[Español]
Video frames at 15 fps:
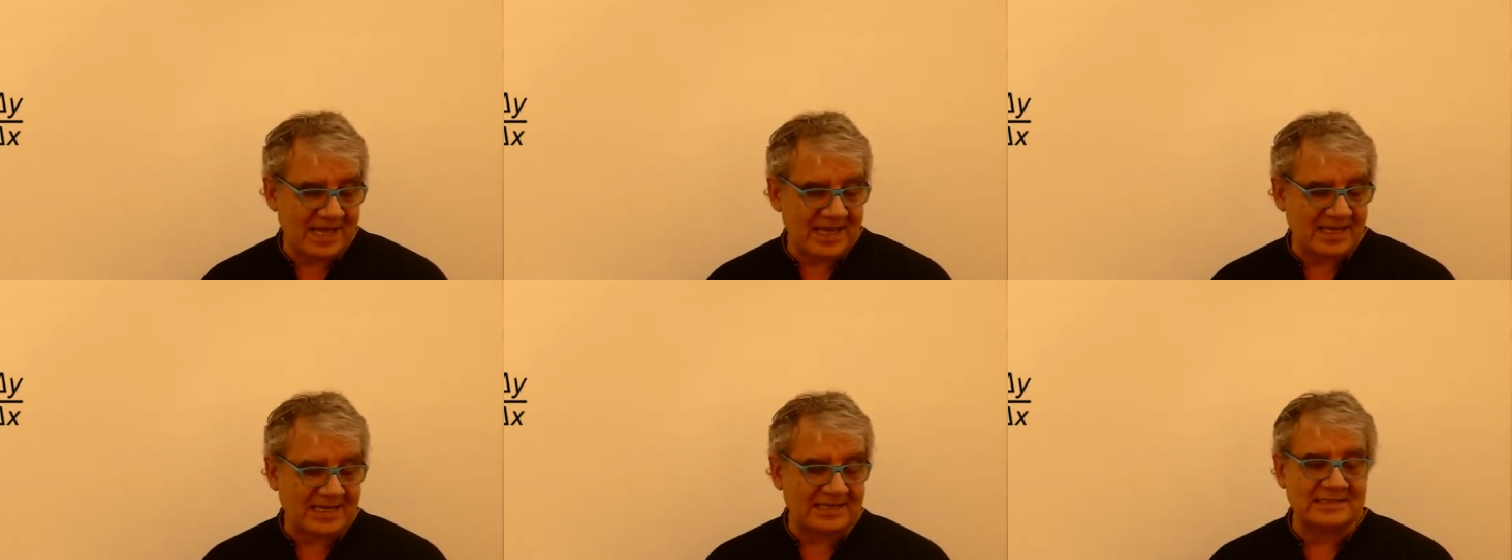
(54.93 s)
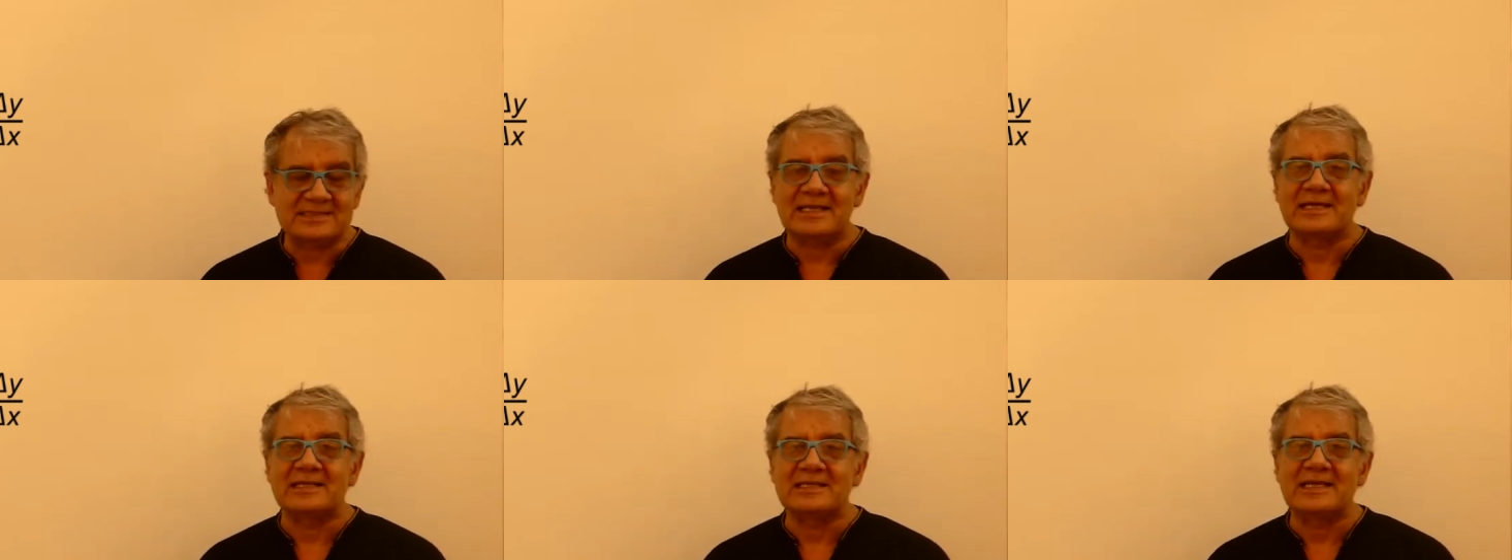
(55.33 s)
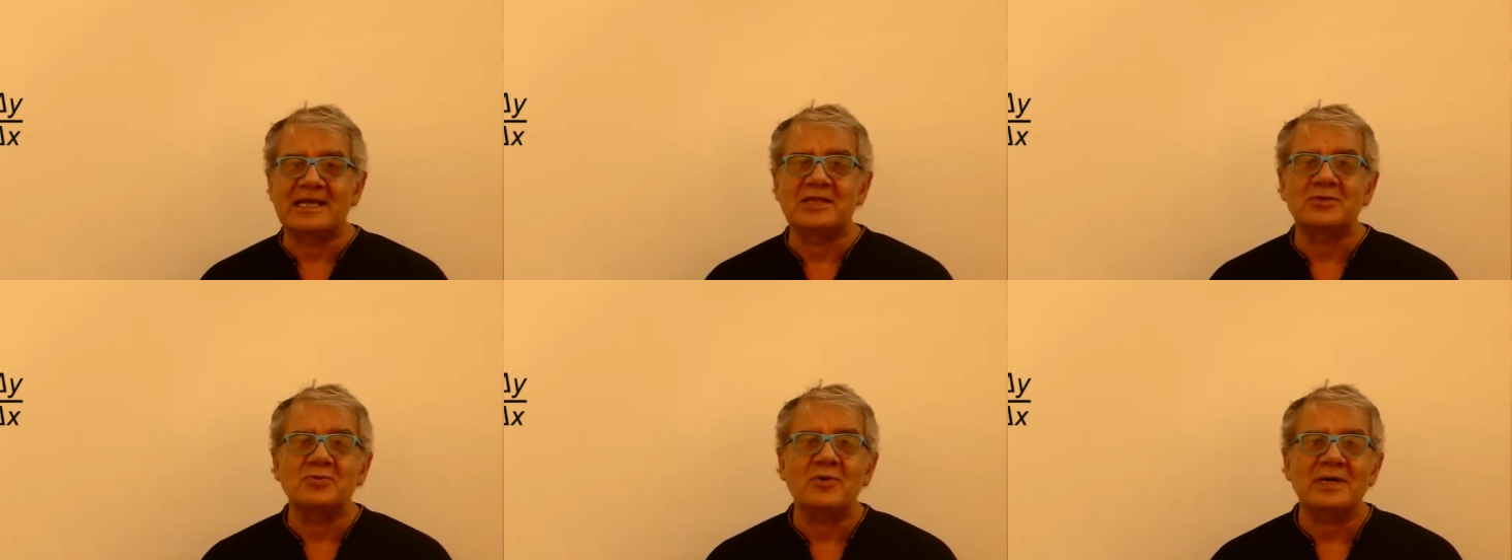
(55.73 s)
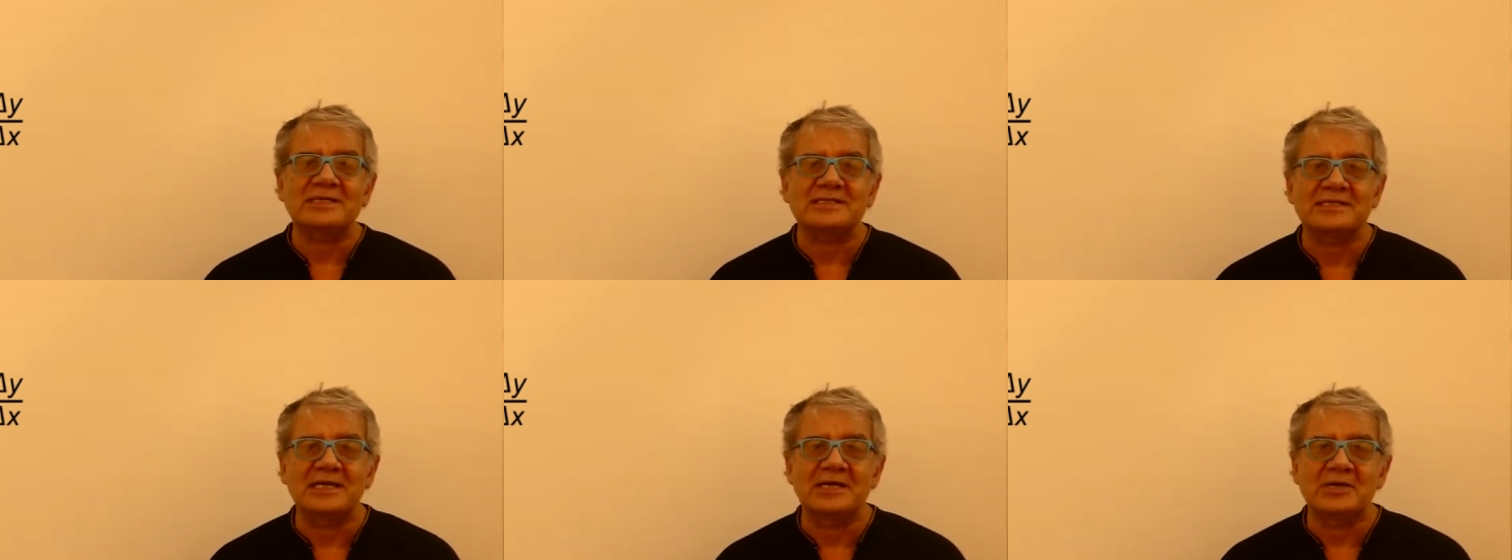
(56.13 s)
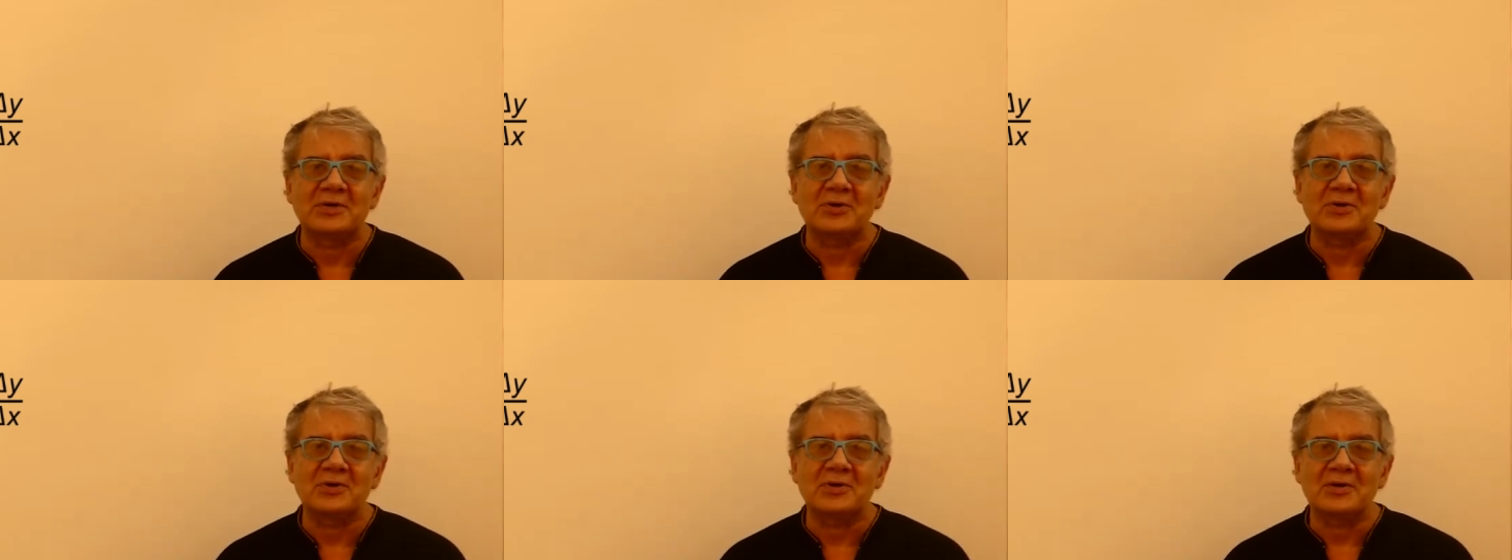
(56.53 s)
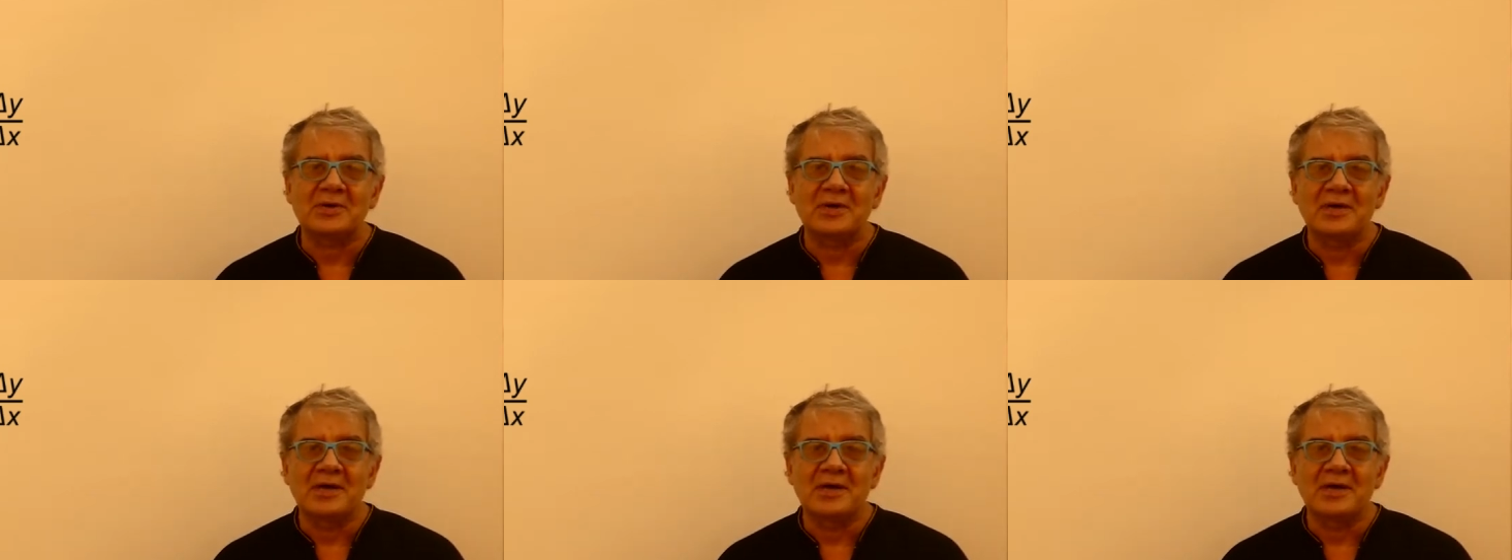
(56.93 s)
x tendiendo a 0